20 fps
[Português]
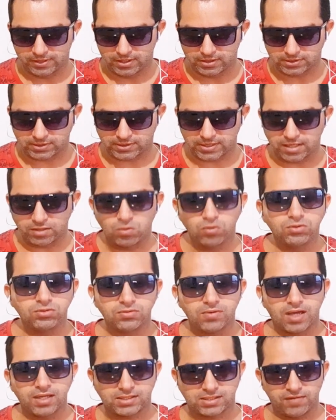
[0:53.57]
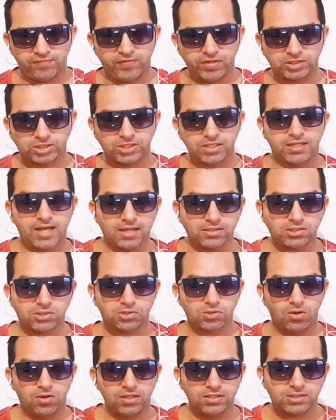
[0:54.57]
Segundo as
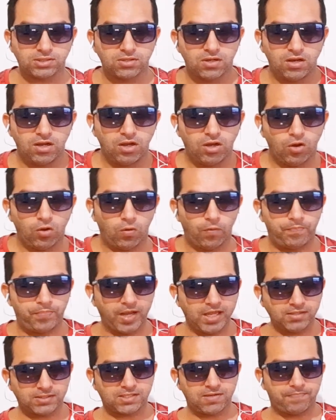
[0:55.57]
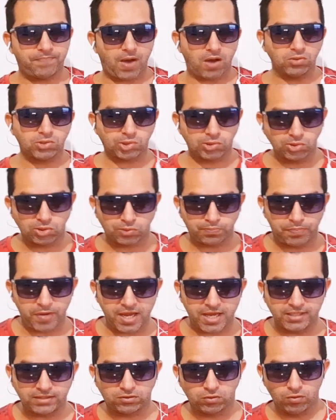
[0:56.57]
investigações, o principal
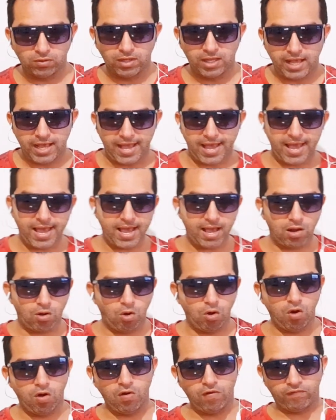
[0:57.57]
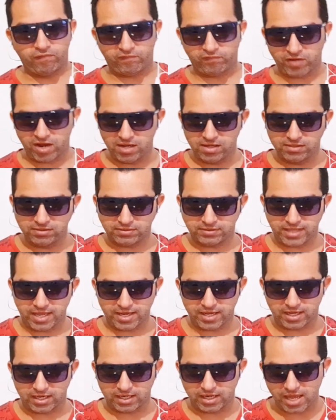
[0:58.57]
suspeito é o
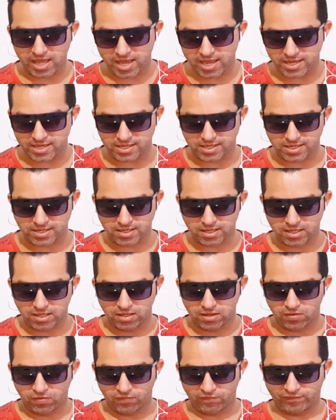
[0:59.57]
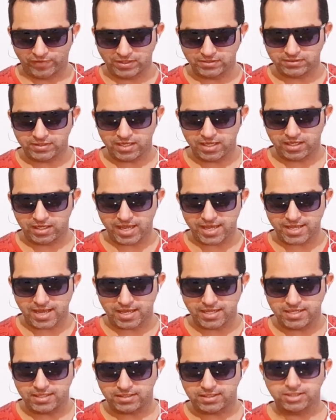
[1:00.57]
Vanderlei. O Vanderlei
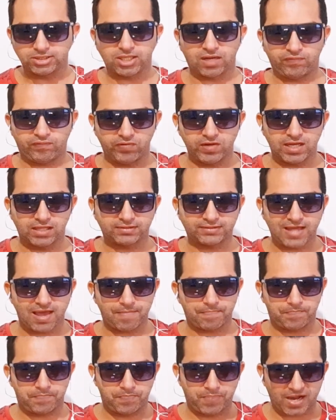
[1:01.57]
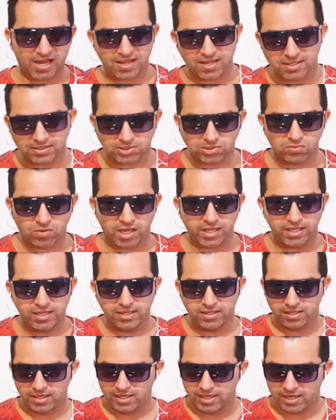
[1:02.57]
aí que já foi até preso aí,